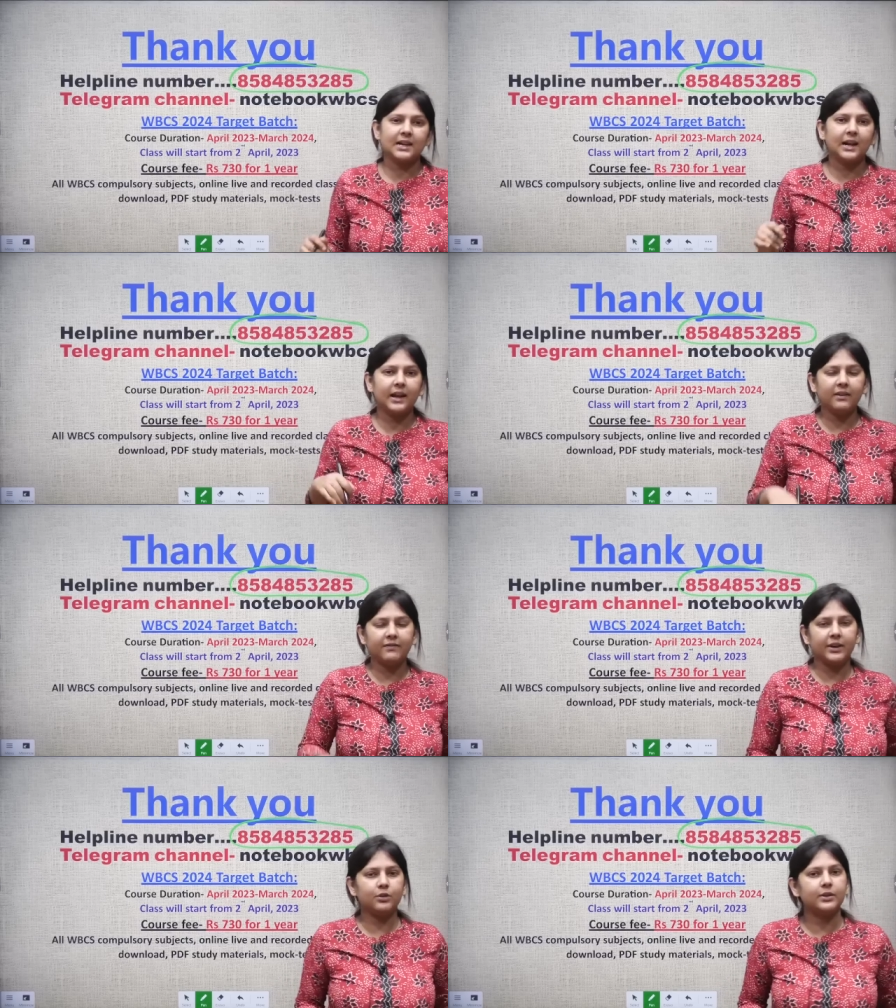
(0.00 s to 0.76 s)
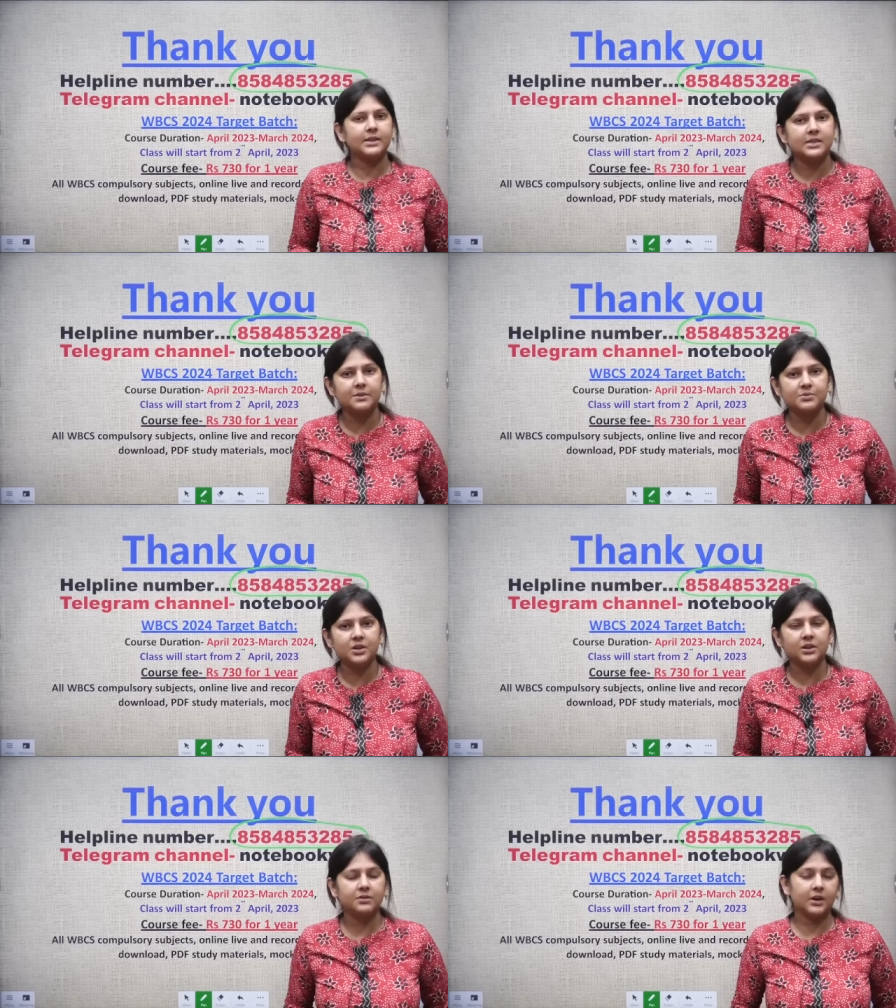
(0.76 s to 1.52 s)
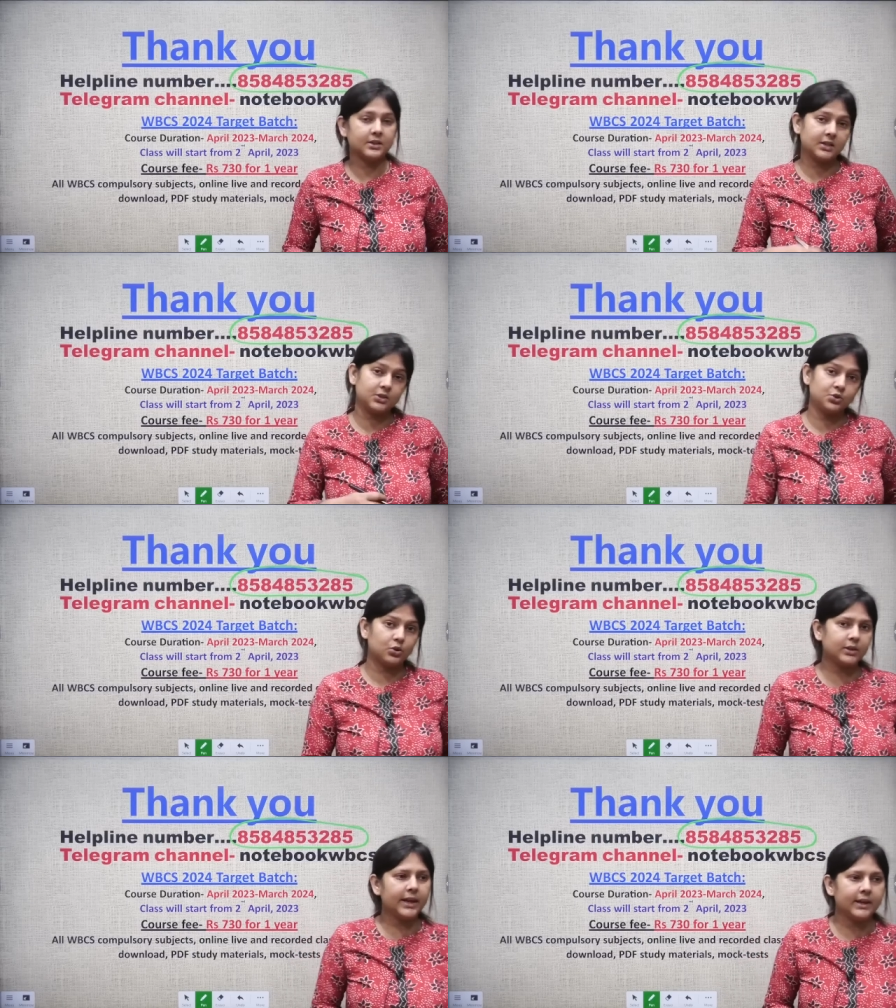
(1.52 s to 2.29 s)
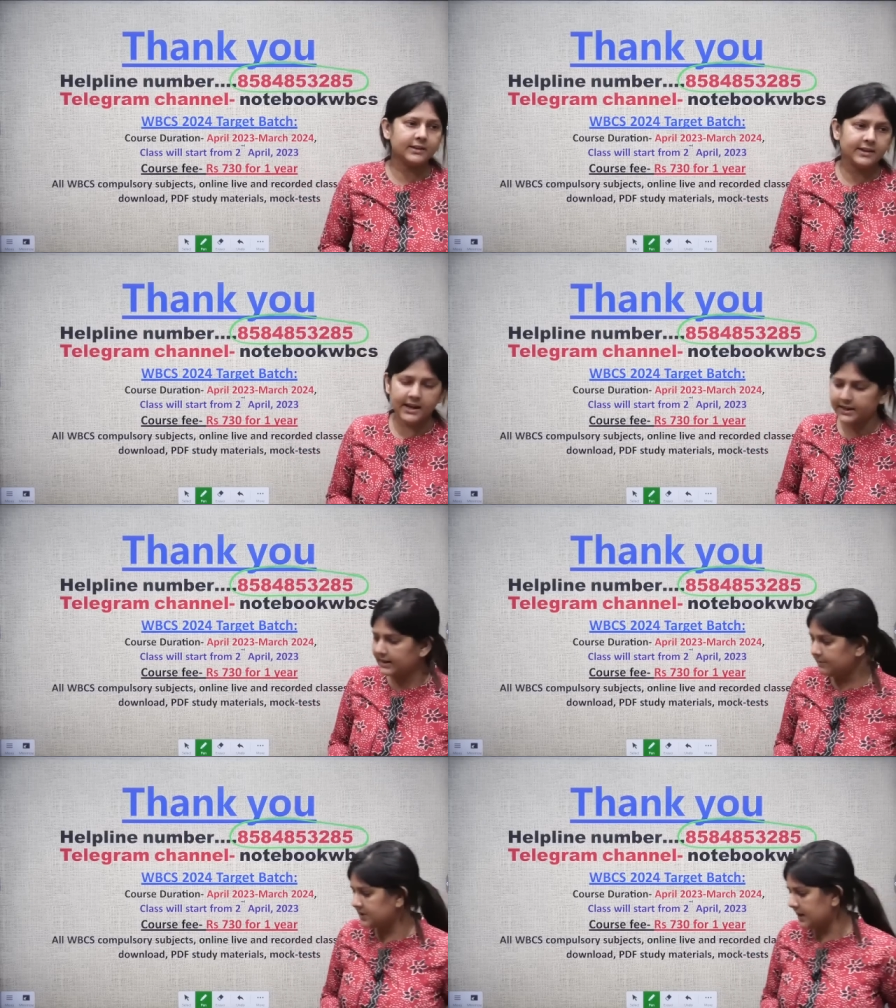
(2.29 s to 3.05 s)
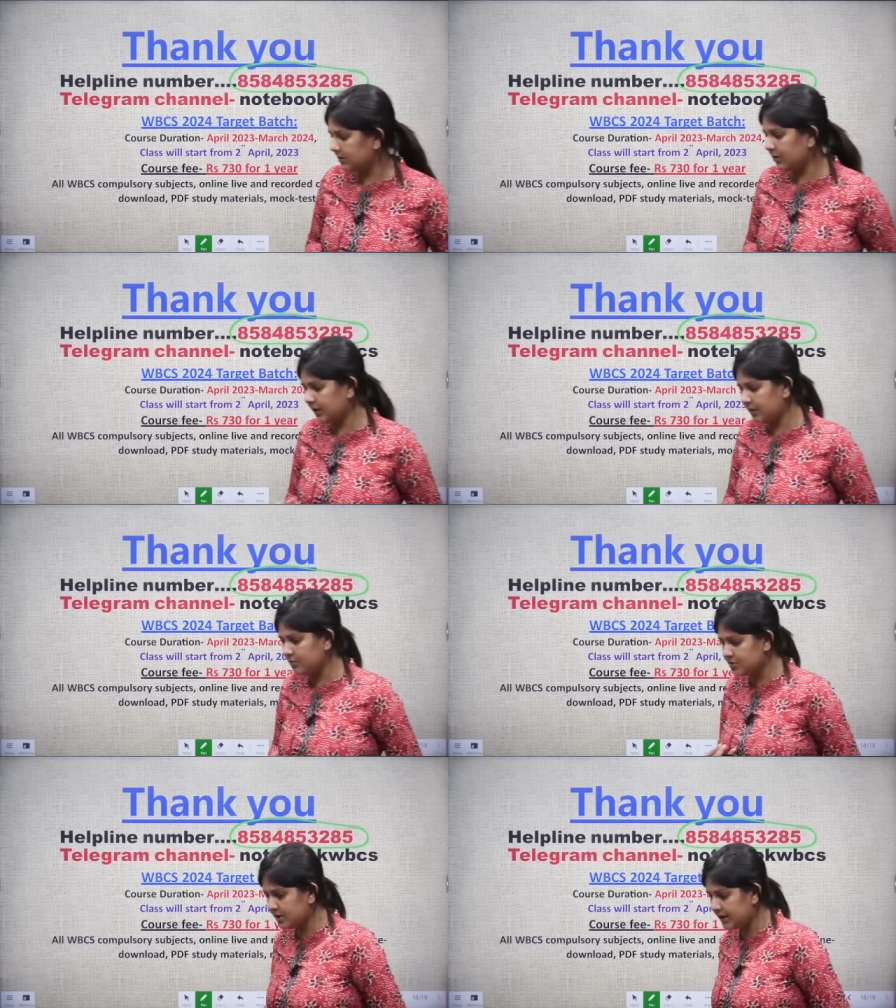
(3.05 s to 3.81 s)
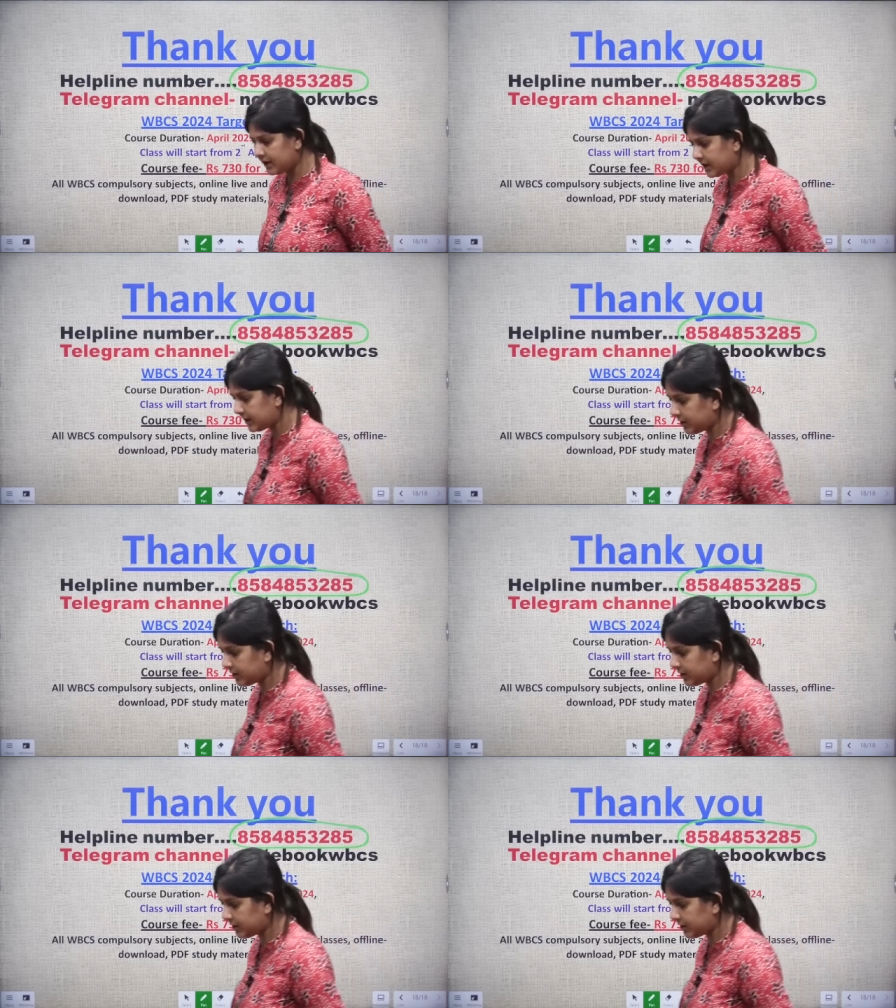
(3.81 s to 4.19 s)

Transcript: চ্যানেলের লিঙ্ক ভিডিও ডেসক্রিপশনে দেওয়া আছে যদি টেলিগ্রাম চ্যানেল অনেকে বলছো লিঙ্কে